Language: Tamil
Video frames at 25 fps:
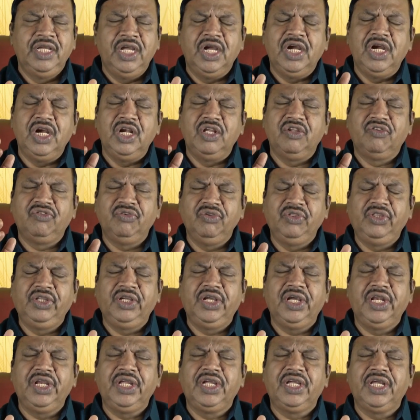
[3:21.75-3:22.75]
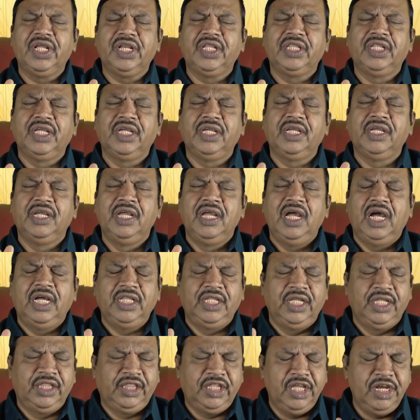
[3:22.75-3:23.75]
எங்களை சுத்திகரிக்கிறது
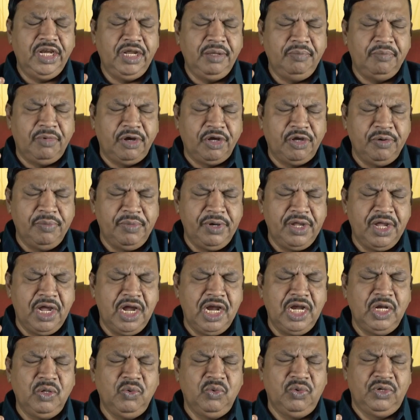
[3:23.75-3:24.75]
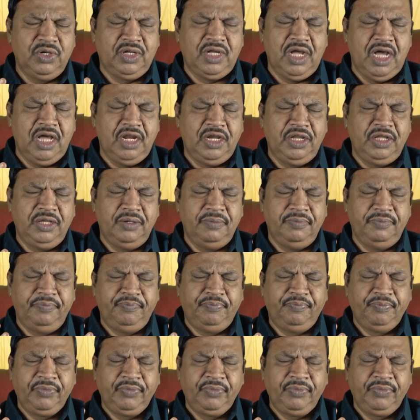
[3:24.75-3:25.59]
அது எத்தனை மகிமையான ஒரு காரியம்